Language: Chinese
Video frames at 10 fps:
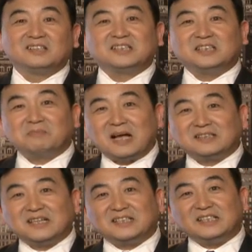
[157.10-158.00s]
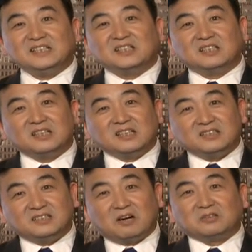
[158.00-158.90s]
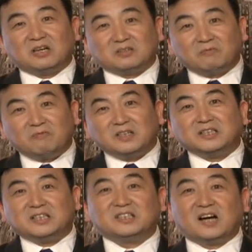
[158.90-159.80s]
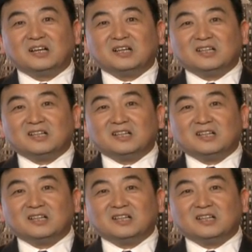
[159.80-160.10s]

起码在这一个小小的问题上，